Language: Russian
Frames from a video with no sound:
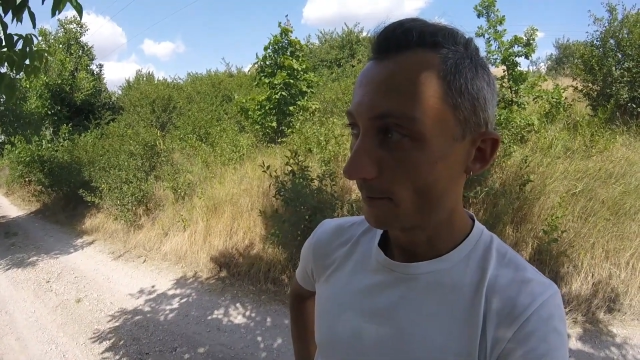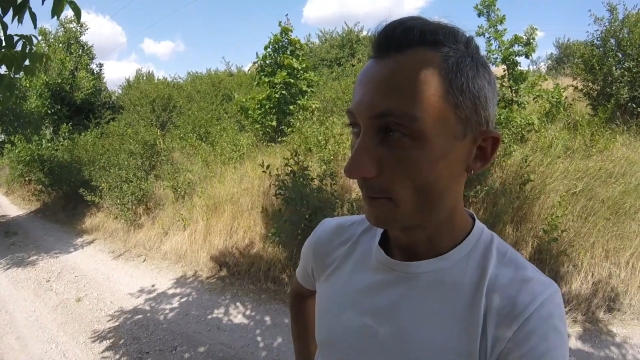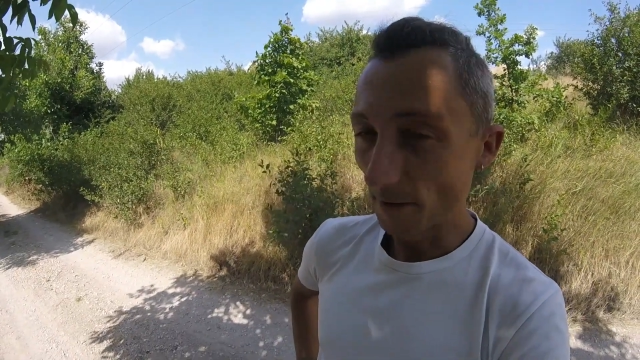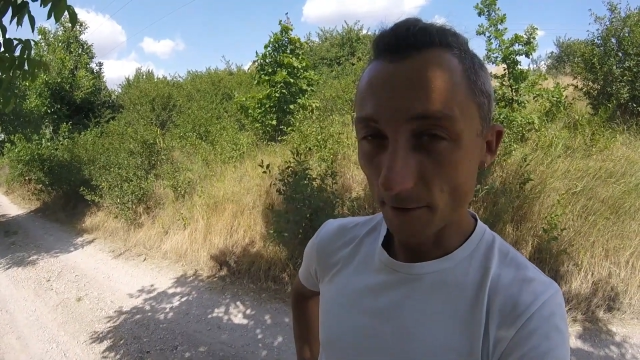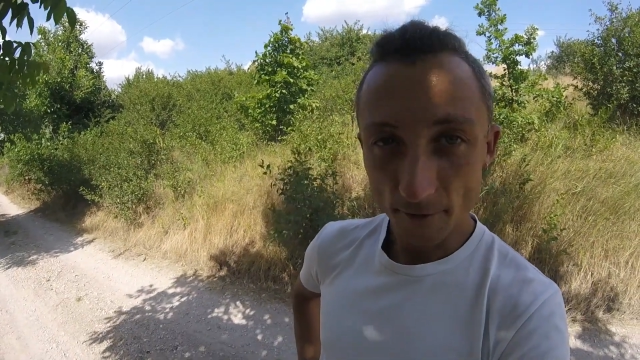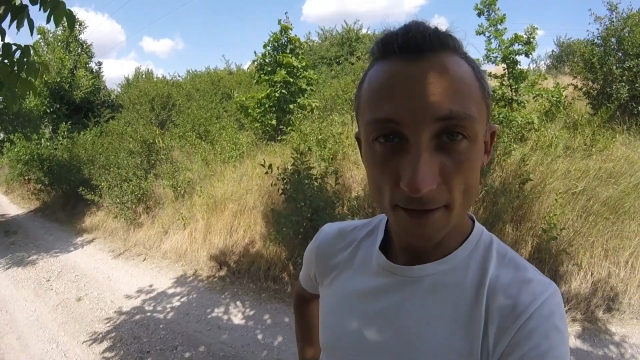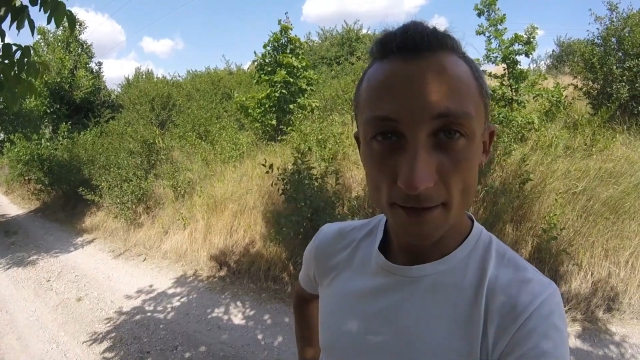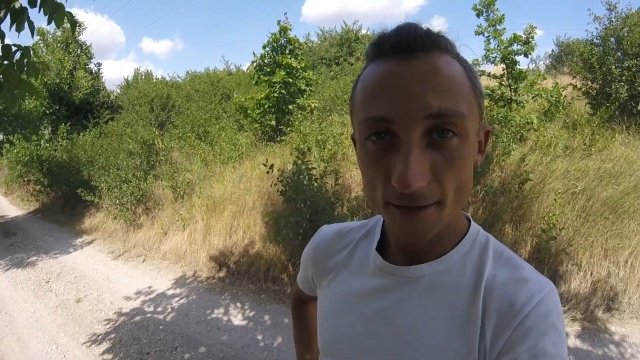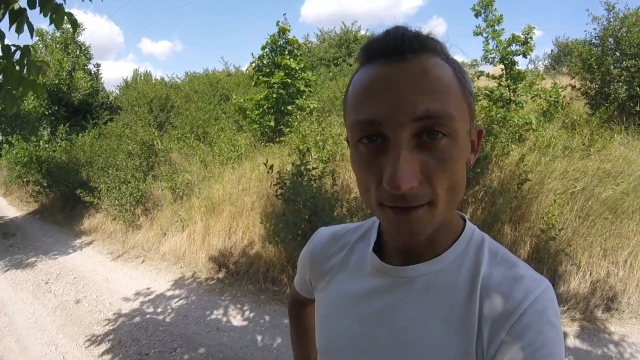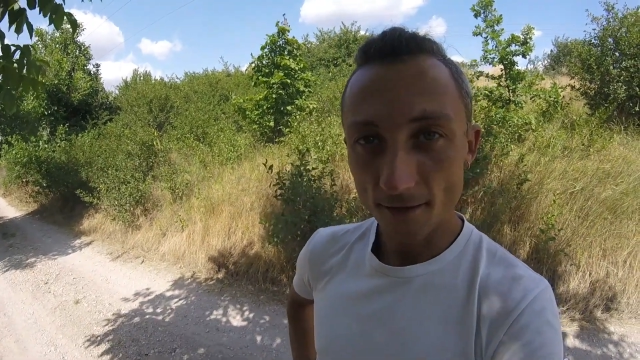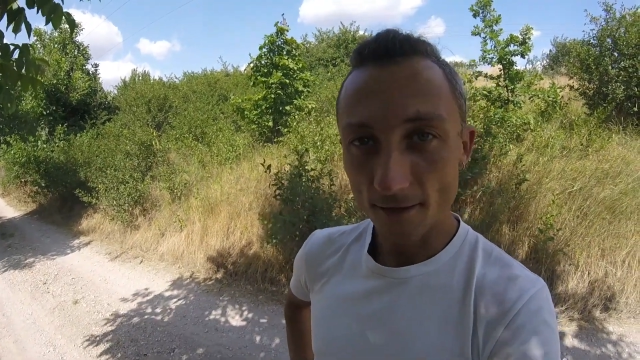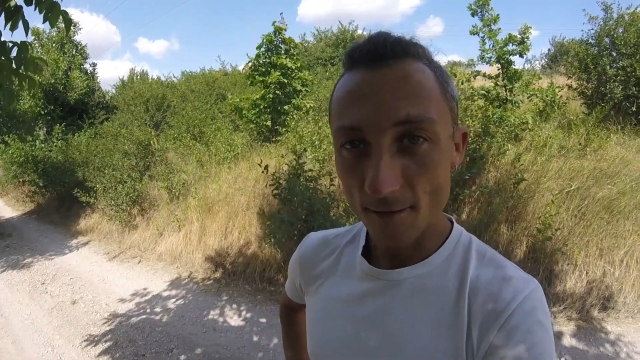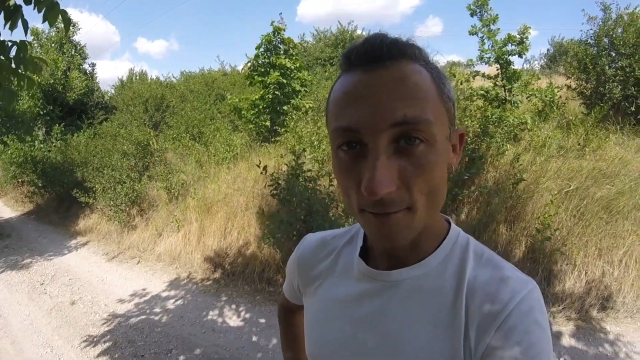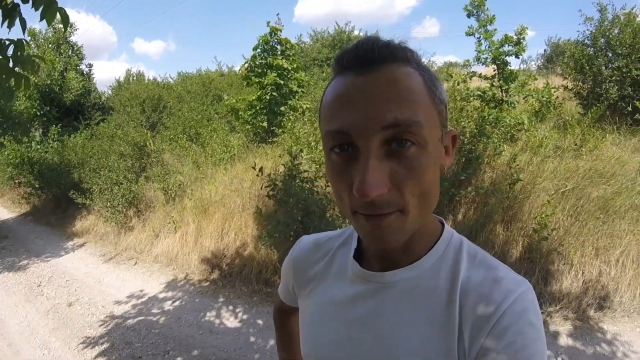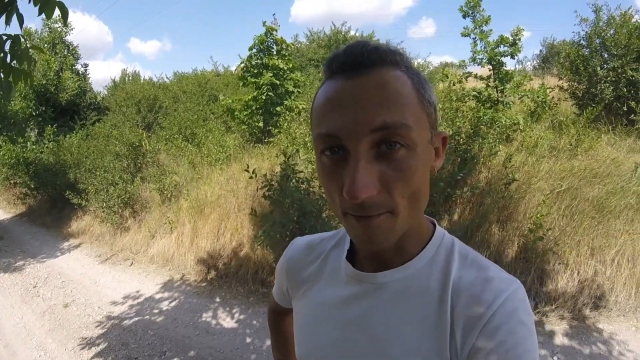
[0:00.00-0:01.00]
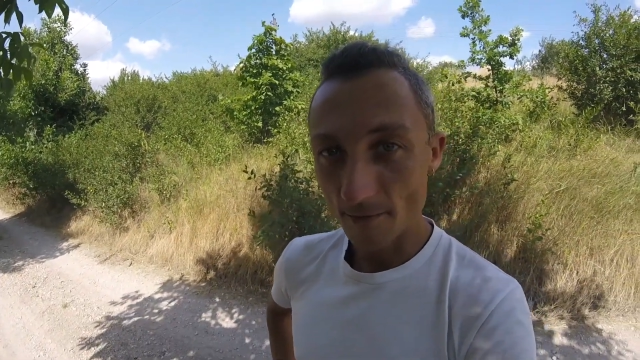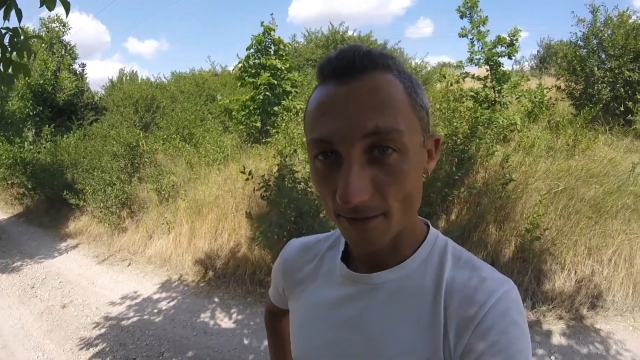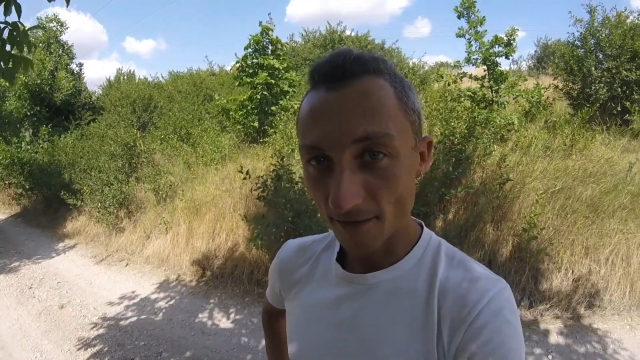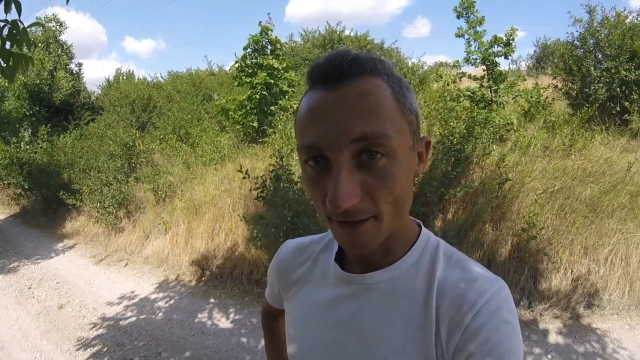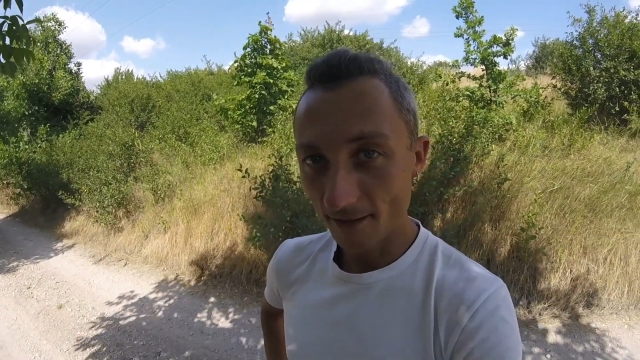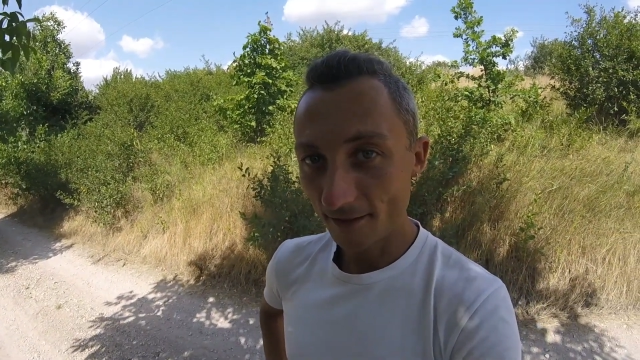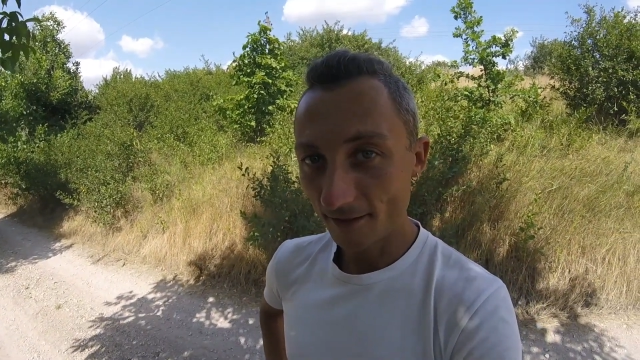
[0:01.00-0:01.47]
По 2 килограмма
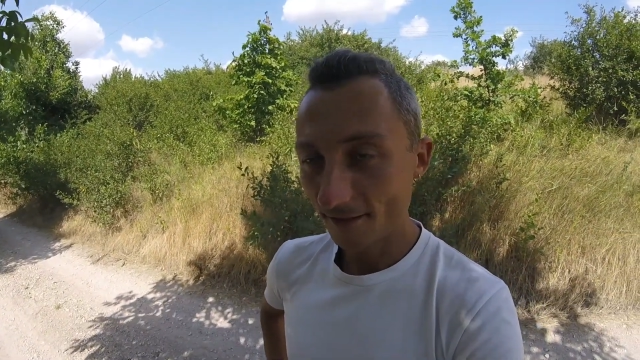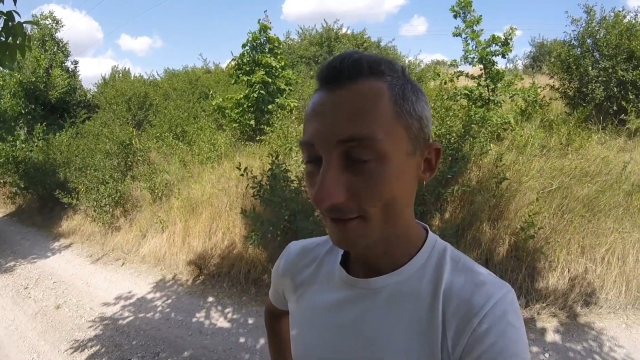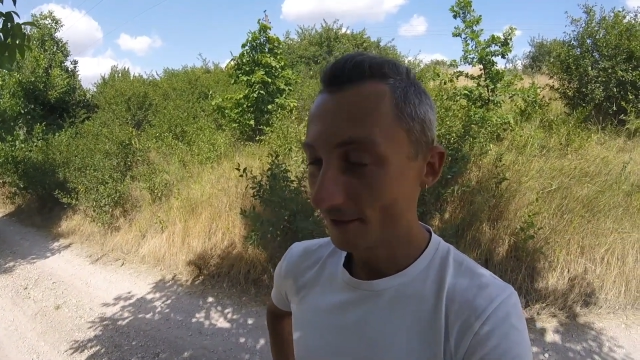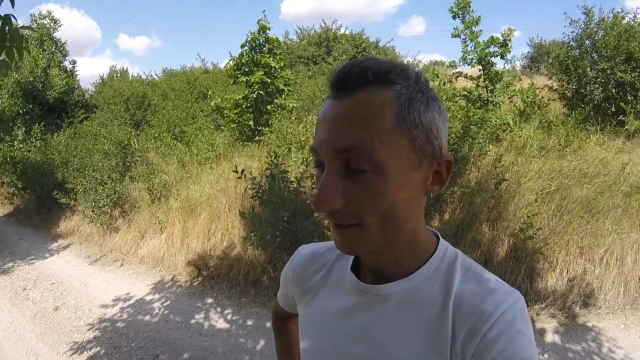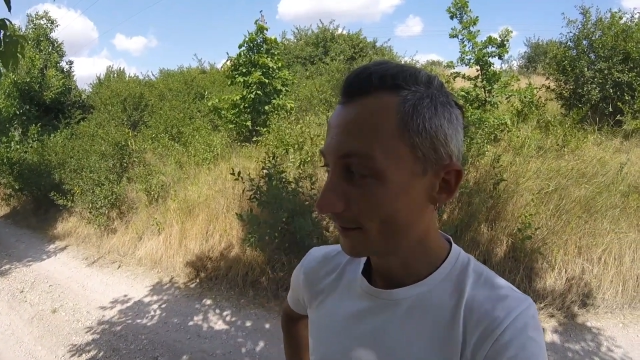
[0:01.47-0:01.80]
мандарин,